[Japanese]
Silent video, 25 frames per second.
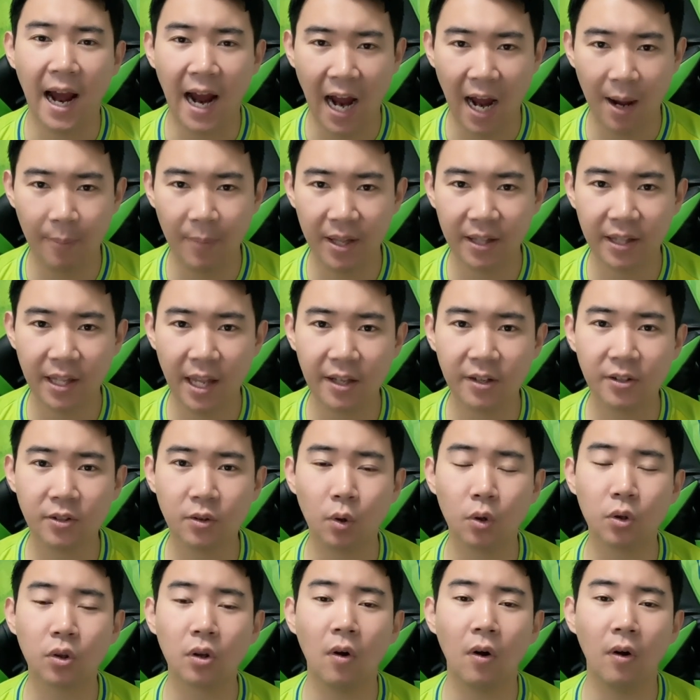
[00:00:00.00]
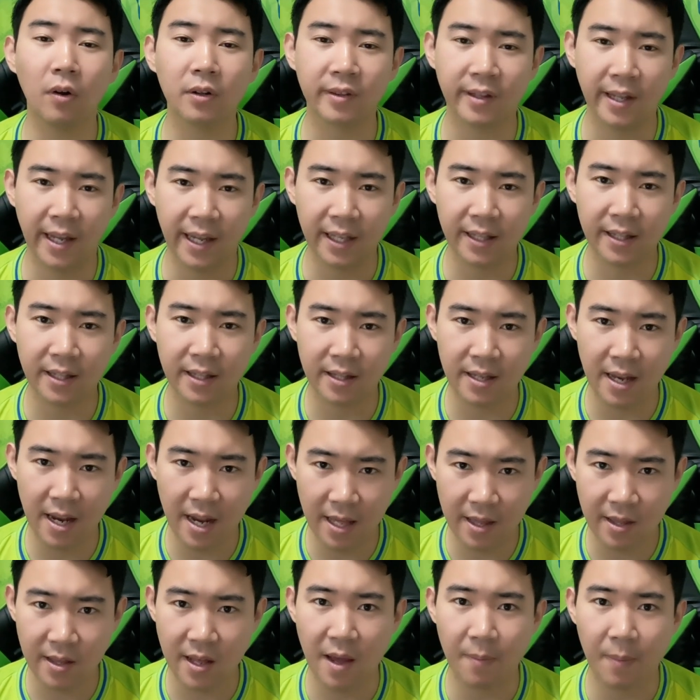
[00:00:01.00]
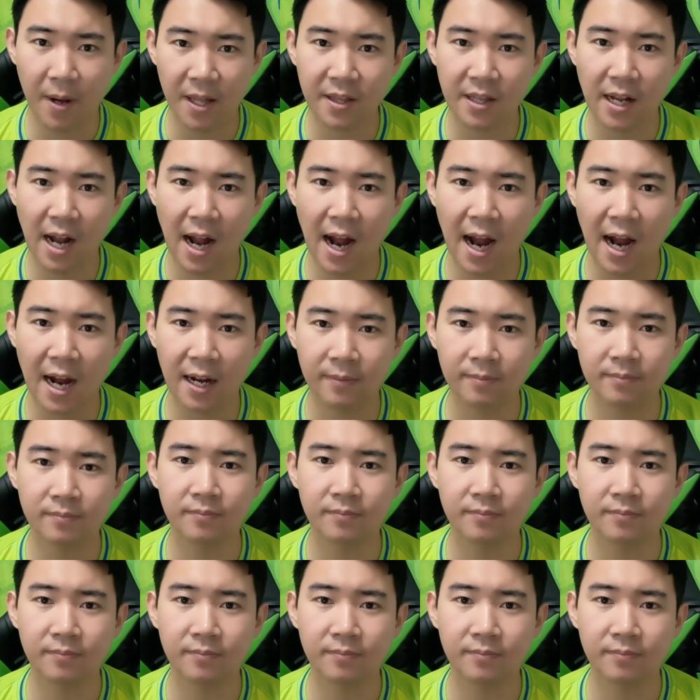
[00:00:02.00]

はめていくことを徹底していました。